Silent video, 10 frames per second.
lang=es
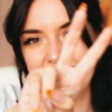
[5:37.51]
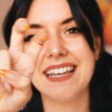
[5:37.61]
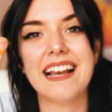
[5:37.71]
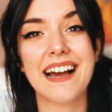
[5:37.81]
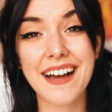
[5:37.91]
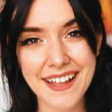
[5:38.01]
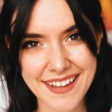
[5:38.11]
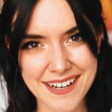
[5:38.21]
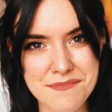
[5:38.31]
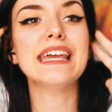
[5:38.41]

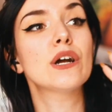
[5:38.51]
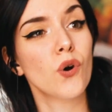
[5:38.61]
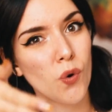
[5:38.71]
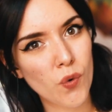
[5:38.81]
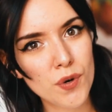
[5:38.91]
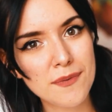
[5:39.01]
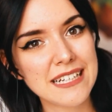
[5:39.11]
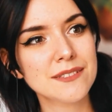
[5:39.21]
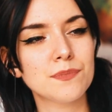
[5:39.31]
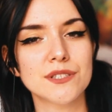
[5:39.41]
delgada y con
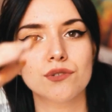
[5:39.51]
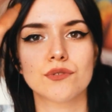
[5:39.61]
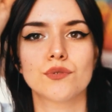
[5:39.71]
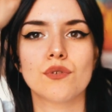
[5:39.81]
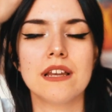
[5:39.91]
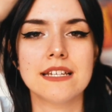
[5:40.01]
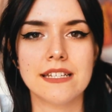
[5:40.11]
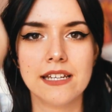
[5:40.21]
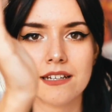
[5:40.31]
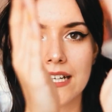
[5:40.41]
curvas, pues suele
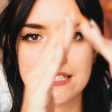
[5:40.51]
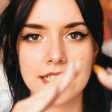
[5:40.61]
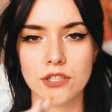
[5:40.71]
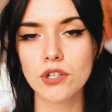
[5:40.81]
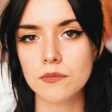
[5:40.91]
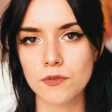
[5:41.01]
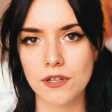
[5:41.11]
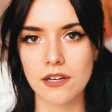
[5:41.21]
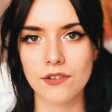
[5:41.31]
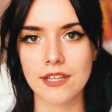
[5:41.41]
ser así, ¿no? Como
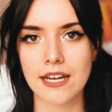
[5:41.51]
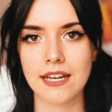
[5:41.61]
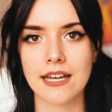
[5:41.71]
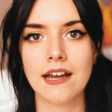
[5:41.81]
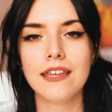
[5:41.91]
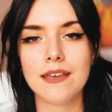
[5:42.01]
un reloj de arena.